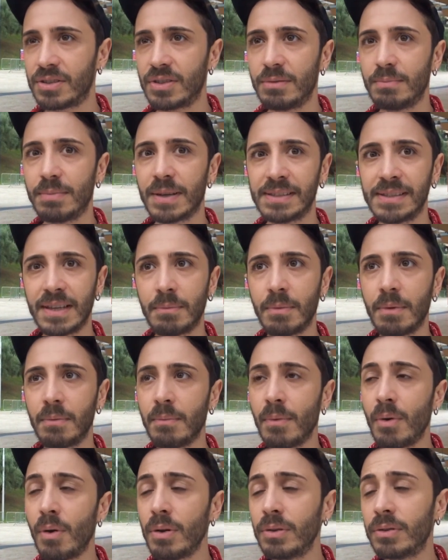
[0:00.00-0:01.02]
ci basiamo
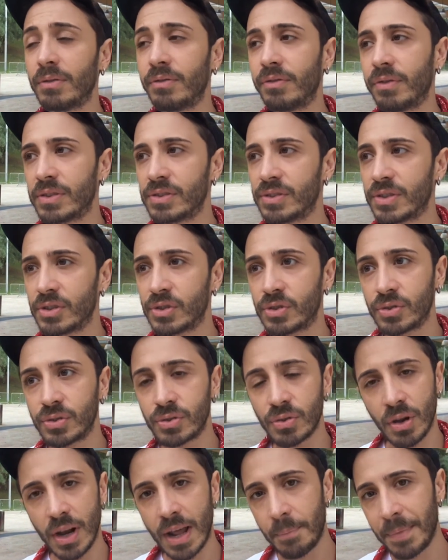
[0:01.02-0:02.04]
molto forse
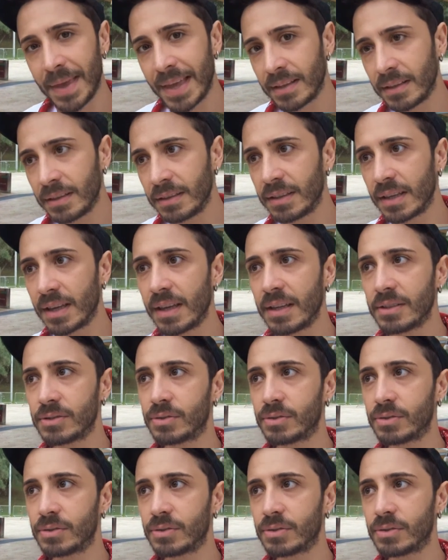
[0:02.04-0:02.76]
solamente